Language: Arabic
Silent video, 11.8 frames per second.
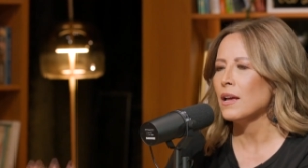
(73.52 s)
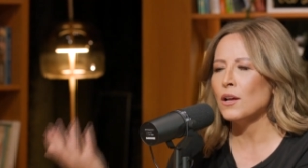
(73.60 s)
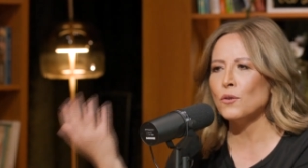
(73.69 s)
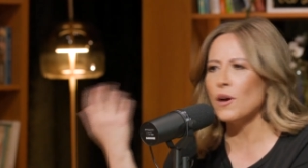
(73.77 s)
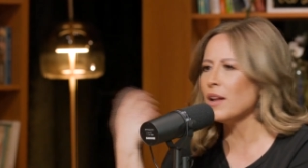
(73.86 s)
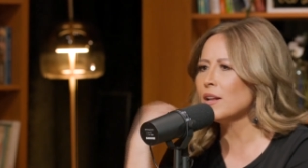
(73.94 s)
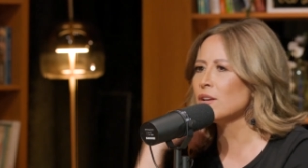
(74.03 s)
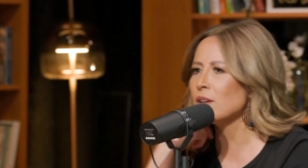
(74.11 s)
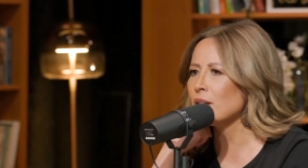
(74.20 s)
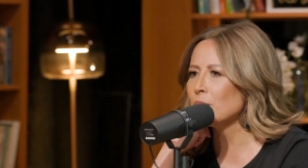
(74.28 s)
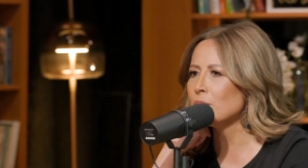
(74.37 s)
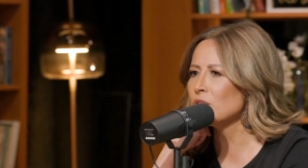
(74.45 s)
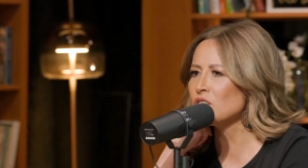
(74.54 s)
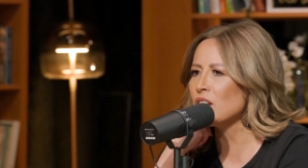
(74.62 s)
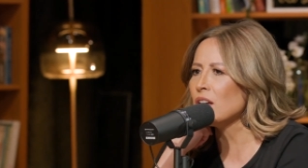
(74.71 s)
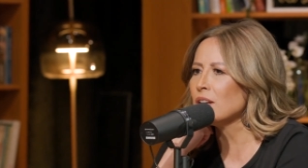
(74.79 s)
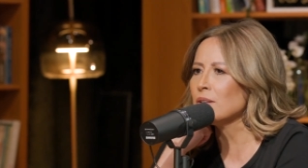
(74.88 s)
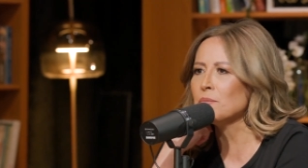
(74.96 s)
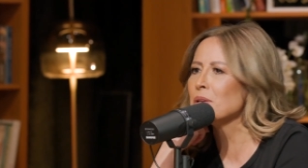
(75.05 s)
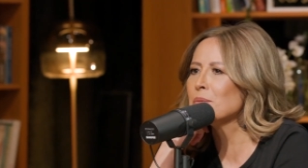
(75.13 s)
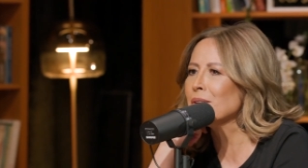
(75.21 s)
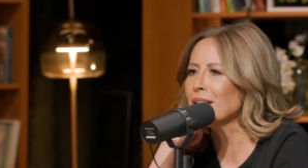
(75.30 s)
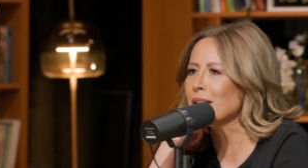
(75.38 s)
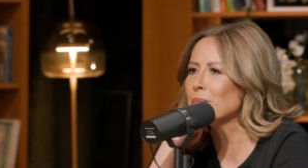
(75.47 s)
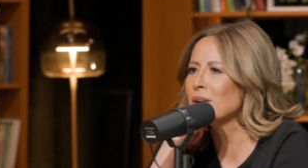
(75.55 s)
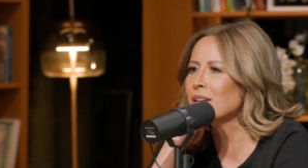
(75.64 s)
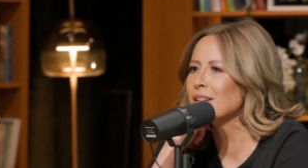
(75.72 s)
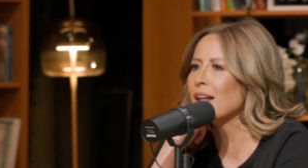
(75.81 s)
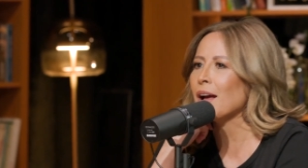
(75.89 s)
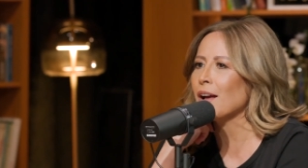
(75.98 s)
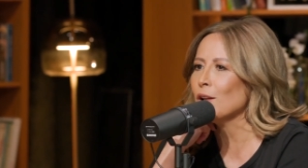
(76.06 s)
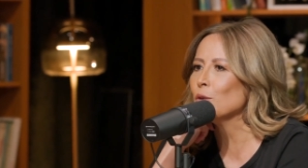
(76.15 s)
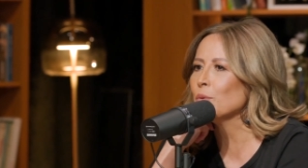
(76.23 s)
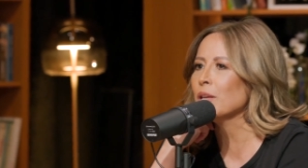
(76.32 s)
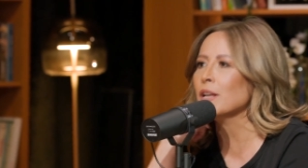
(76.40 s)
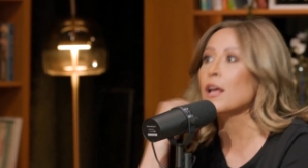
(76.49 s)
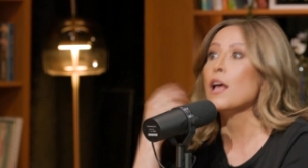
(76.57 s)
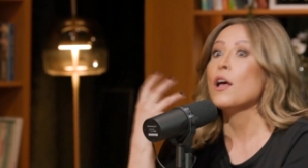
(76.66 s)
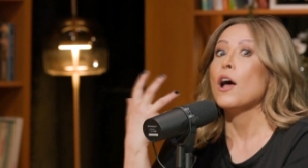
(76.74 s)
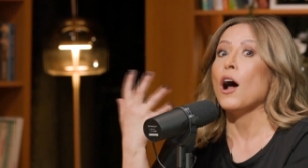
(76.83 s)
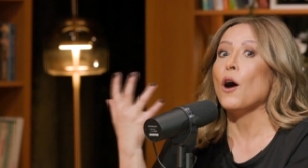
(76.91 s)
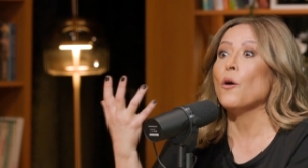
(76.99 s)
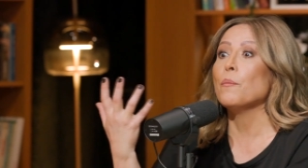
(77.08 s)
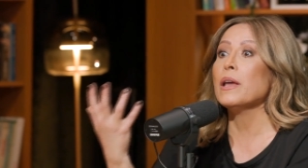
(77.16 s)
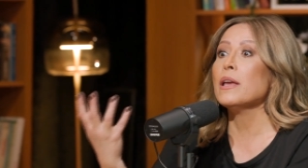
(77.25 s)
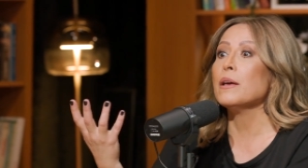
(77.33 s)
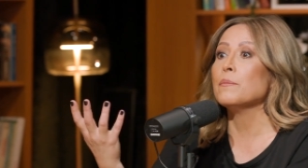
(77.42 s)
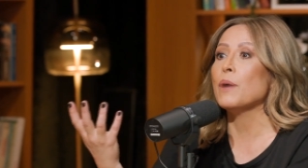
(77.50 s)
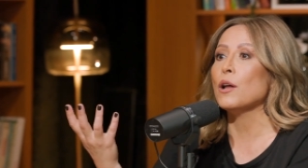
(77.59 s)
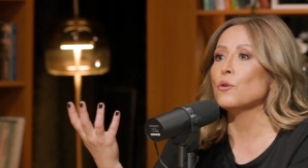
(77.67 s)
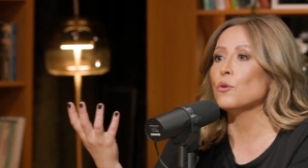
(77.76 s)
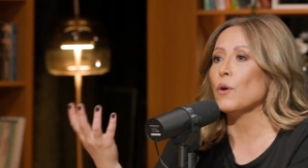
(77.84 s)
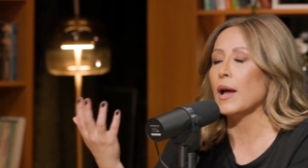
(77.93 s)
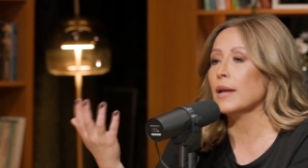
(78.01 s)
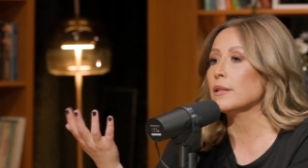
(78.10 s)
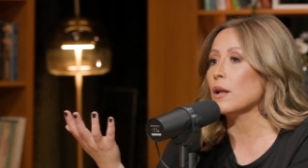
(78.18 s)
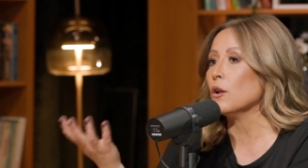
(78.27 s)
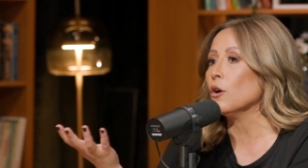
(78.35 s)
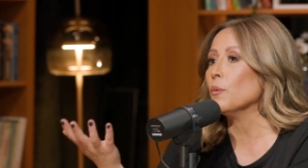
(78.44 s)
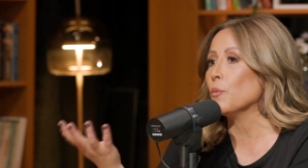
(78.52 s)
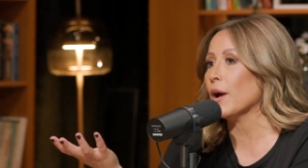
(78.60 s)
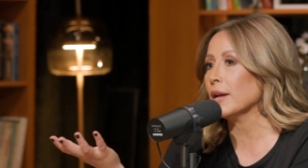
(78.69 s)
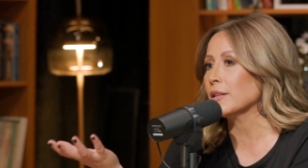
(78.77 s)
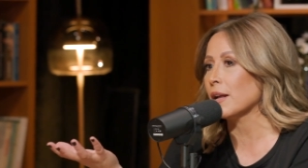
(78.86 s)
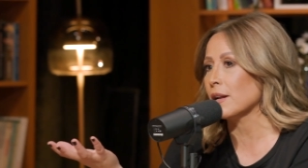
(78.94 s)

انه انا مش رح يمكن نحن ما نطلع حلوين او ما يقبلوا هذا الحب وهيدا